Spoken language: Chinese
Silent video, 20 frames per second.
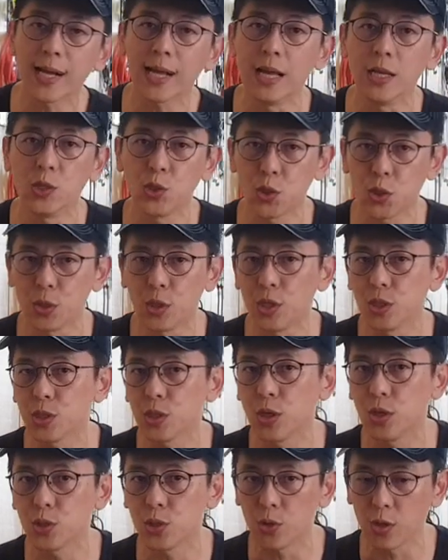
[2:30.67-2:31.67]
杆久了
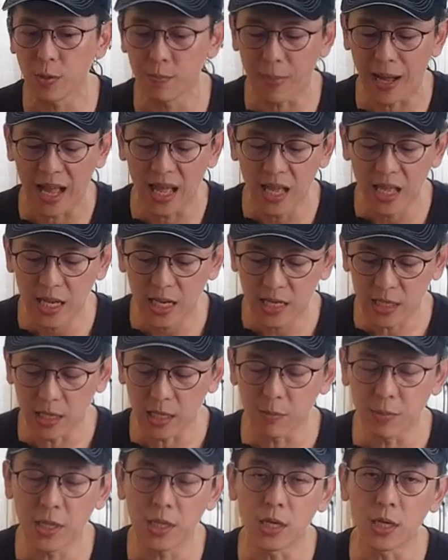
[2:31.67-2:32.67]
之后就会把
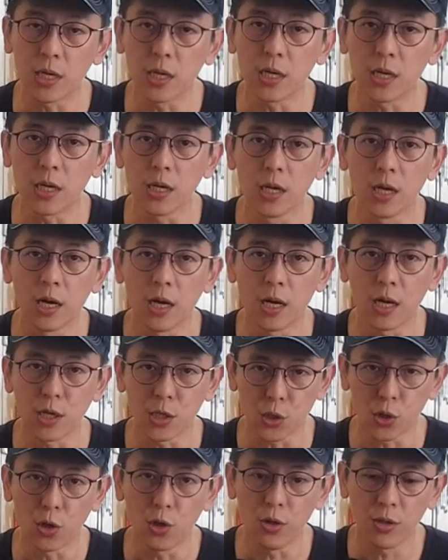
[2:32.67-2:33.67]
里面的呃
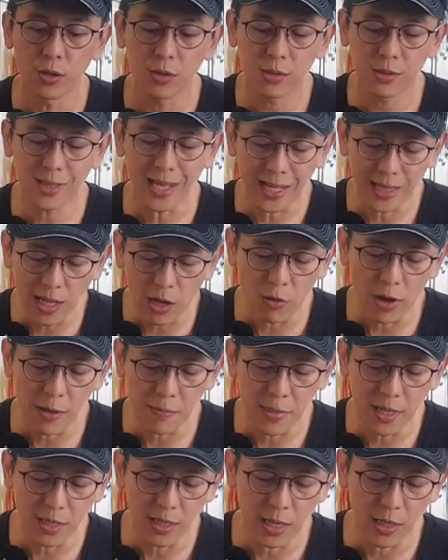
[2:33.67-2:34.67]
油带到外
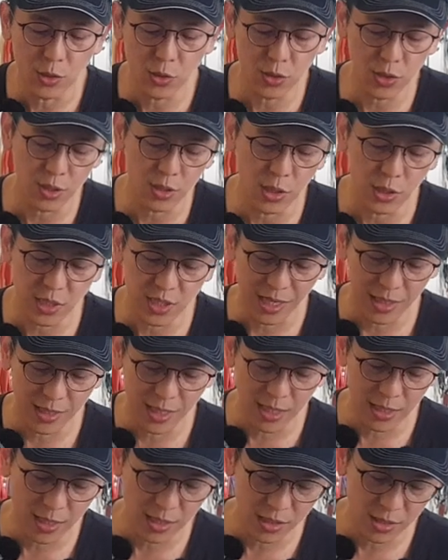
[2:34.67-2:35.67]
面来，就是简
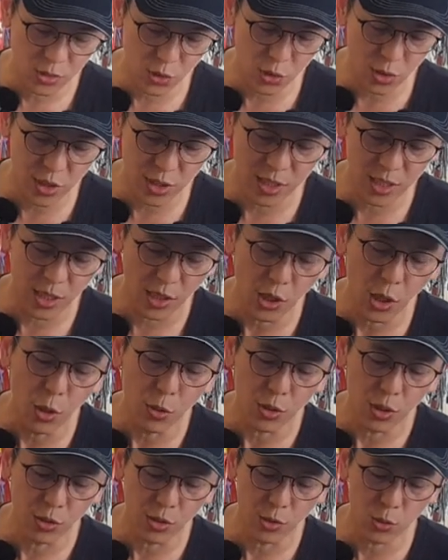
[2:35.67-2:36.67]
单的就是一个
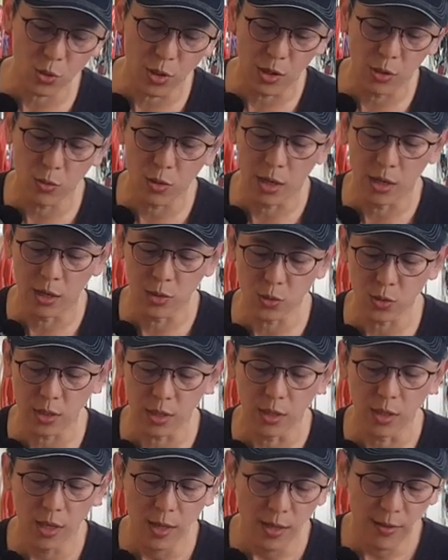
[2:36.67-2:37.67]
漏油的状况哈。所
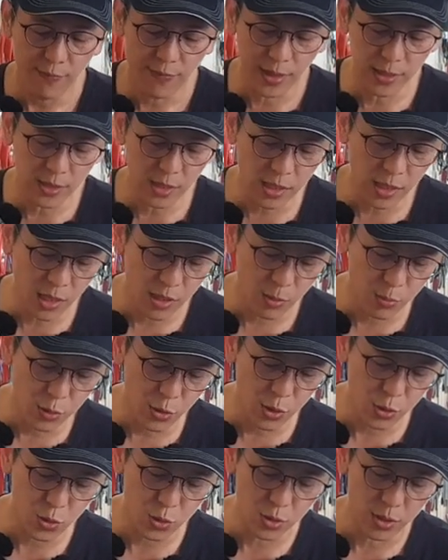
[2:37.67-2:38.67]
以防尘套的
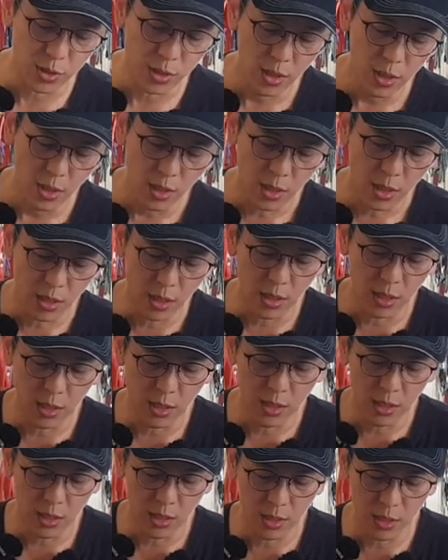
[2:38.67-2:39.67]
破损，
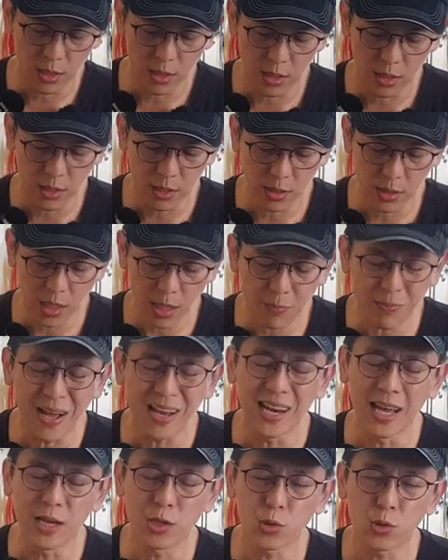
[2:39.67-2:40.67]
呃，一
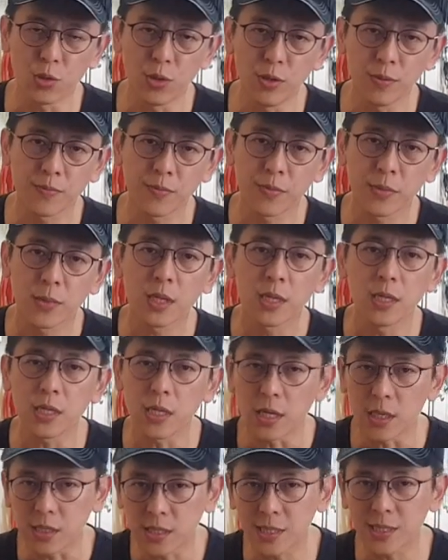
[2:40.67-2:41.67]
般来说
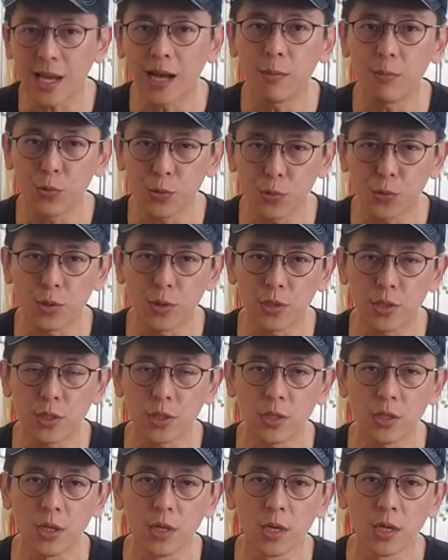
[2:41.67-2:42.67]
也差不多
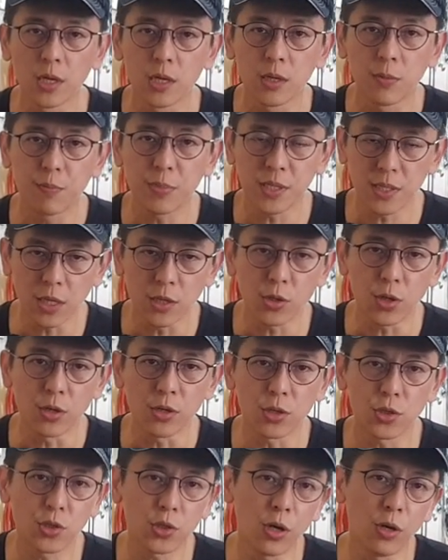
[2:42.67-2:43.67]
是避震
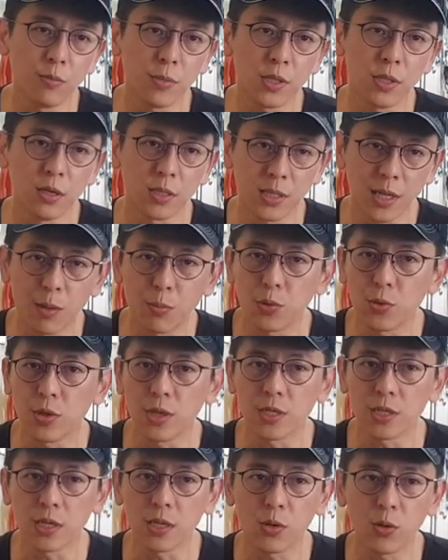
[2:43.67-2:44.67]
筒的寿命哦，差不
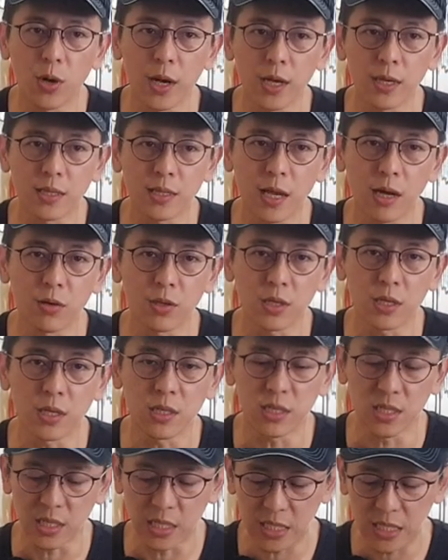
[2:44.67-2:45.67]
多已经快到一
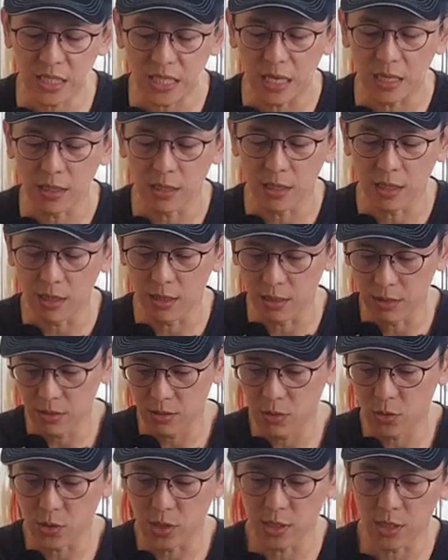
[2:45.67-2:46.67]
个极限了哈。
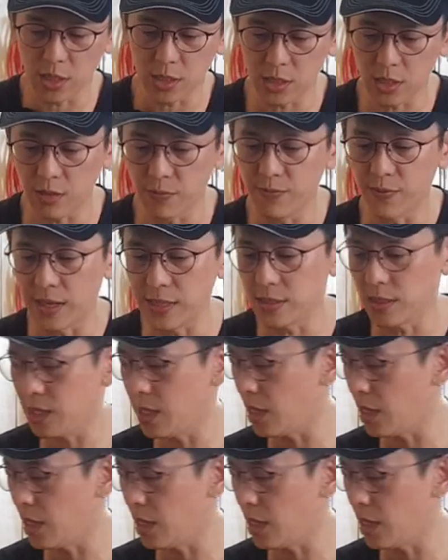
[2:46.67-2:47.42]
所以这个是防尘